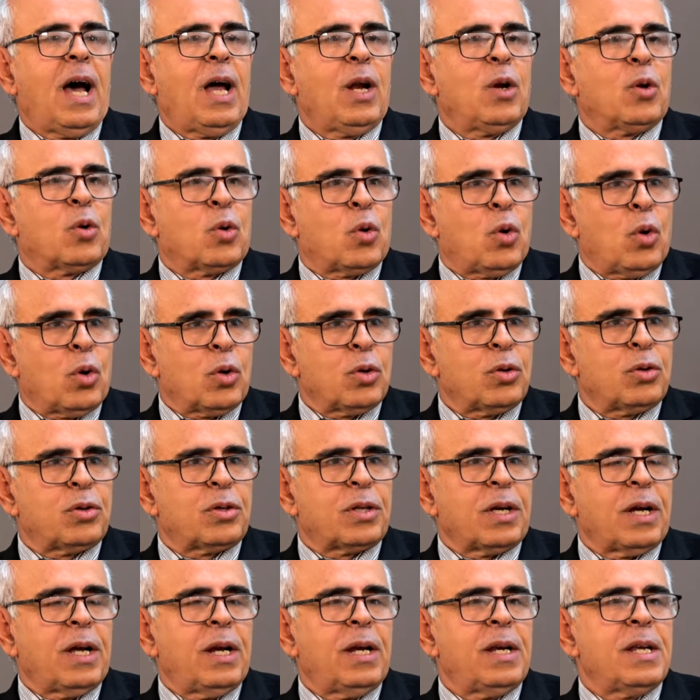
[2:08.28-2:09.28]
الكرد
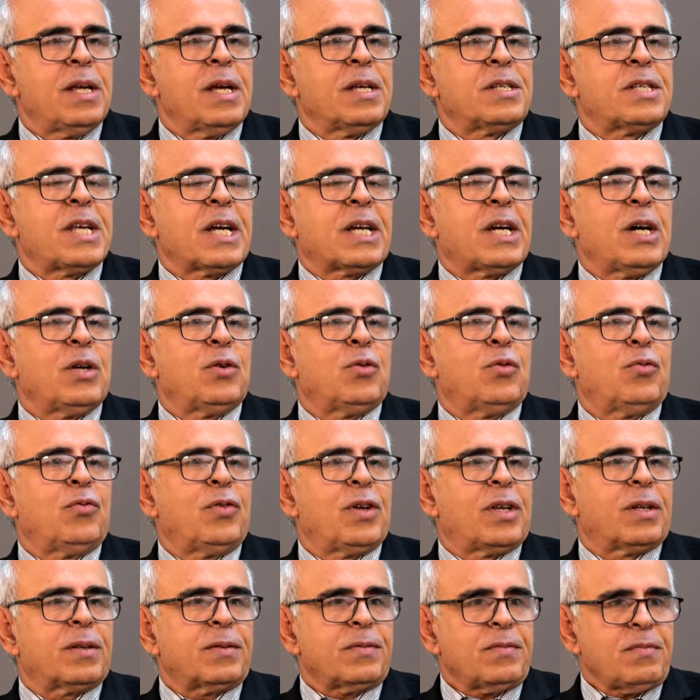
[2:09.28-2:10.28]
اللي سكنوا في
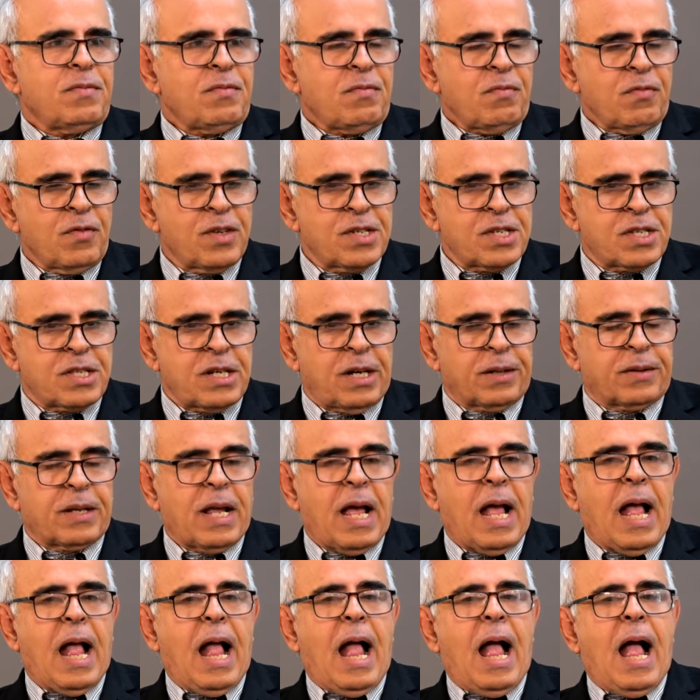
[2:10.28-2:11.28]
السلط
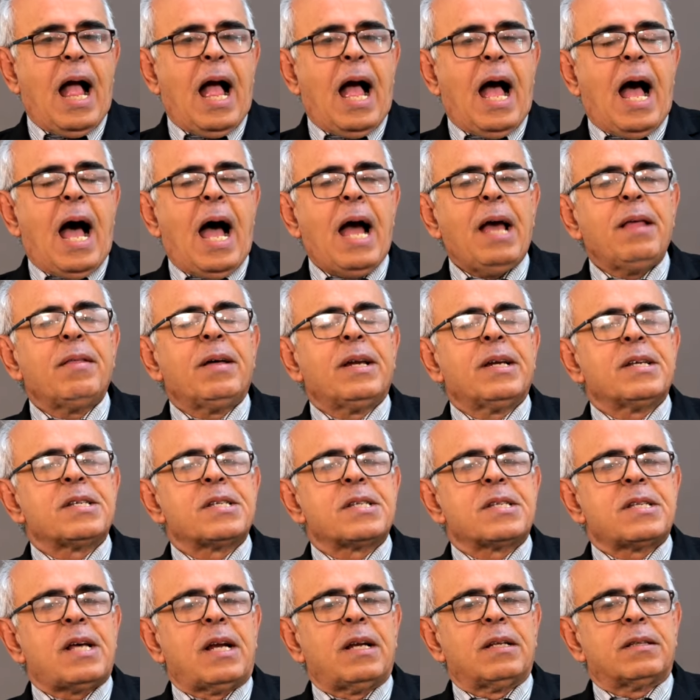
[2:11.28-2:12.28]
أيضا
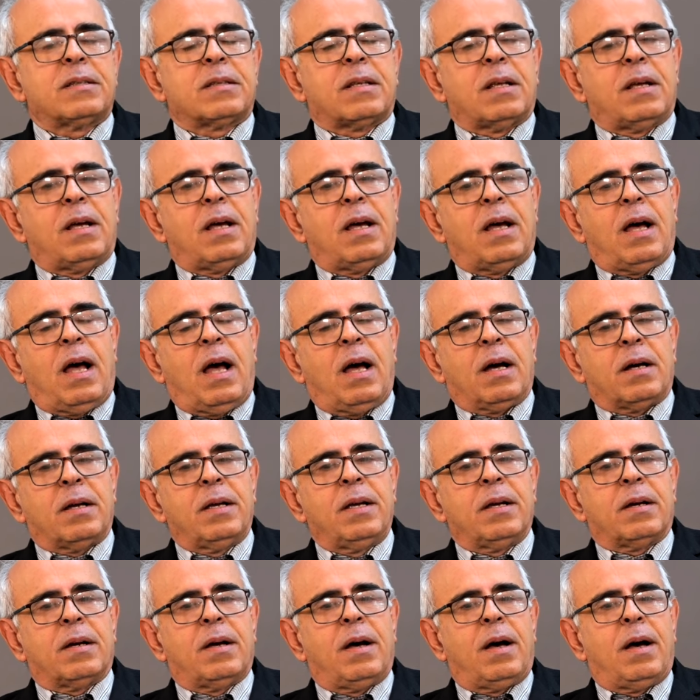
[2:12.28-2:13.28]
السلط
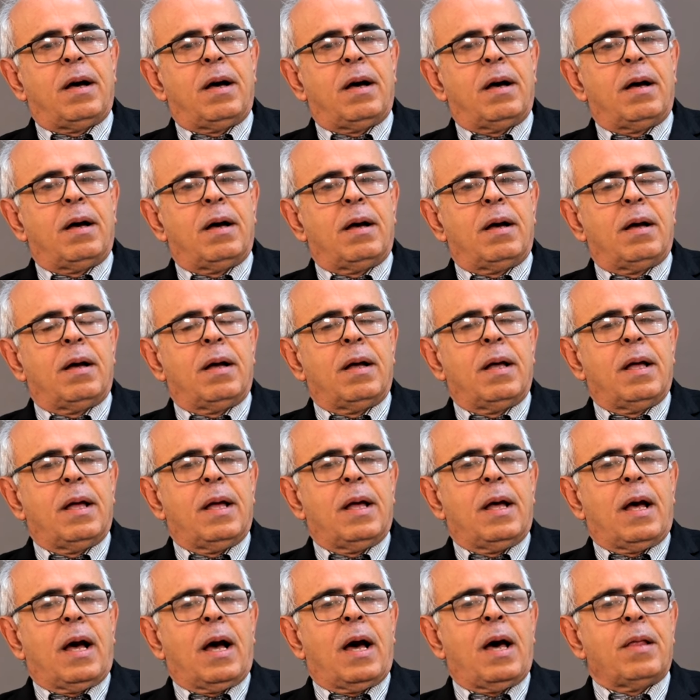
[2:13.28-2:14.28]
حقيقة
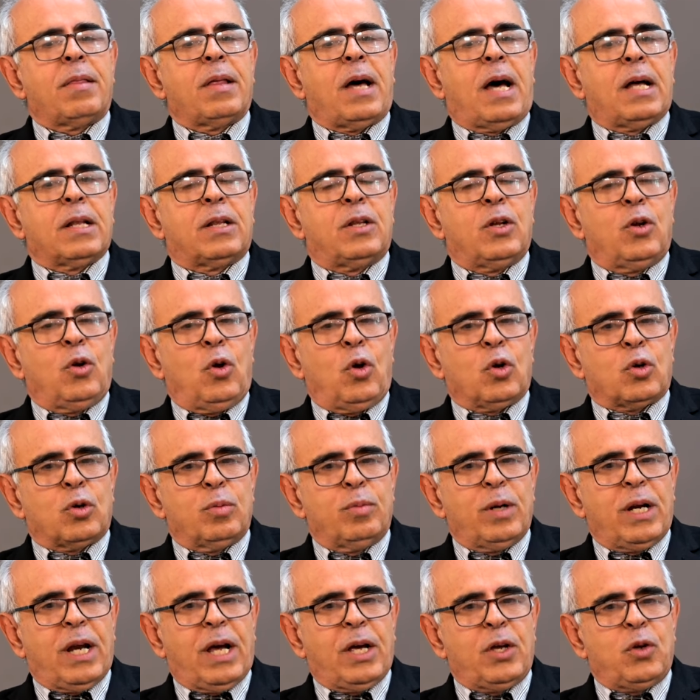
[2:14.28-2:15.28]
خضعت
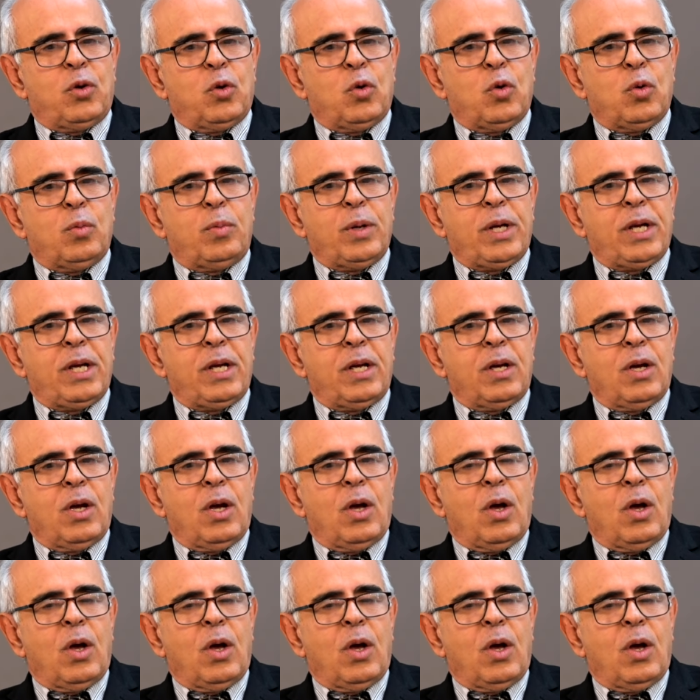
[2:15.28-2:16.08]
للحكم الأيوبي